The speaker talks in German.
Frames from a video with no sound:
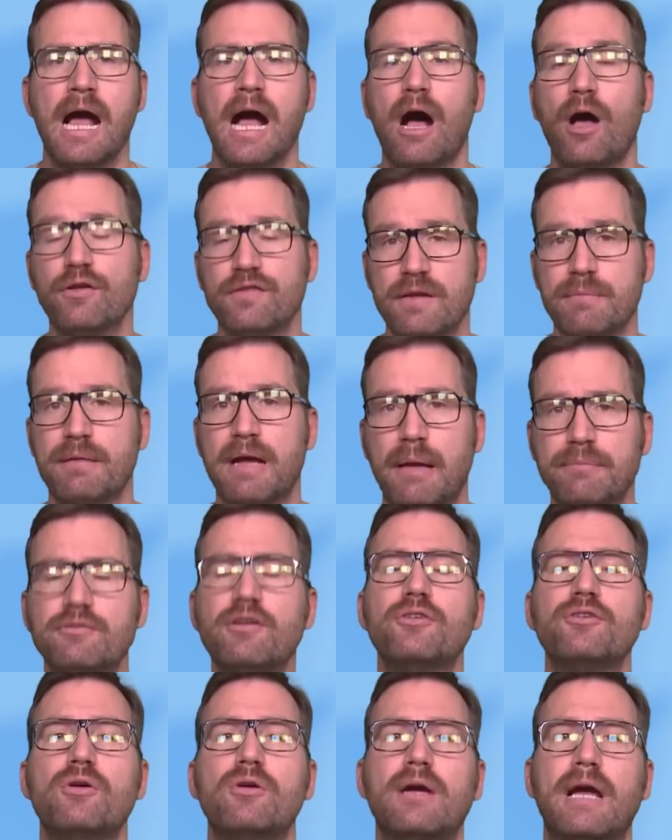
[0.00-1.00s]
Außerdem gab es
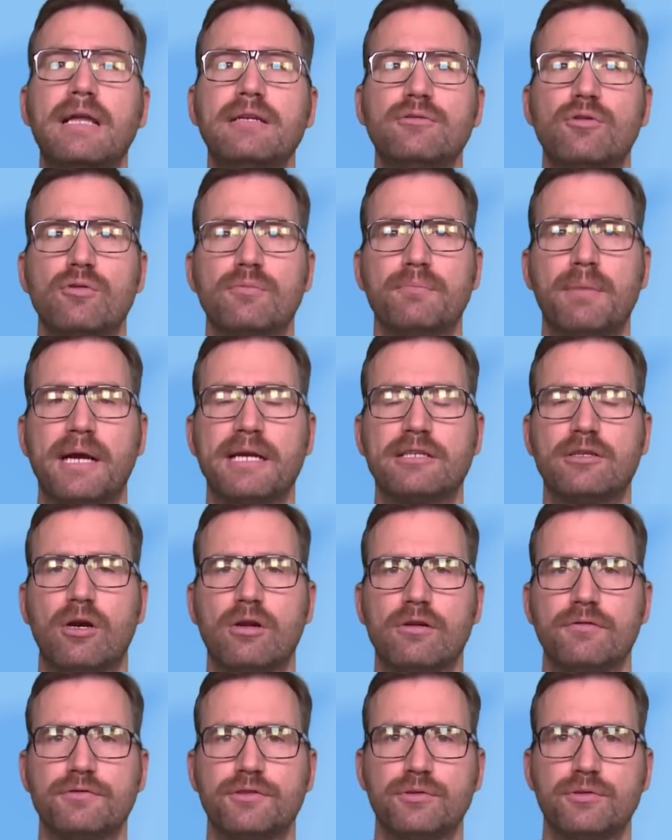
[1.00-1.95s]
auch noch Änderungen bei Call of